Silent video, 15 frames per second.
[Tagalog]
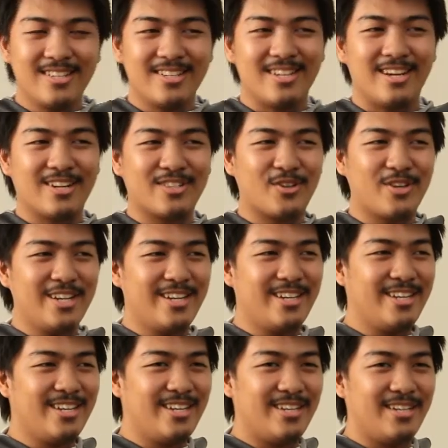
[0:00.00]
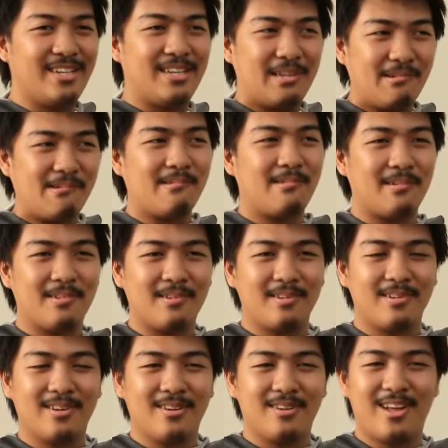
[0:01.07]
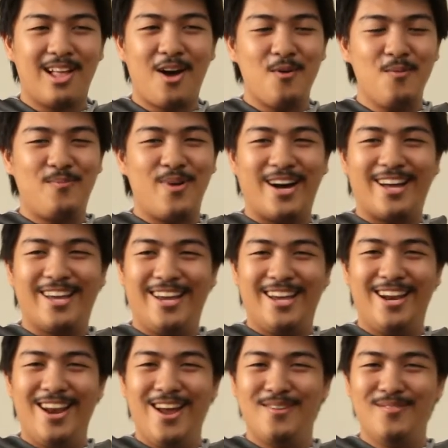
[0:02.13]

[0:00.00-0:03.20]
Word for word: Actually, wala akong pakialam.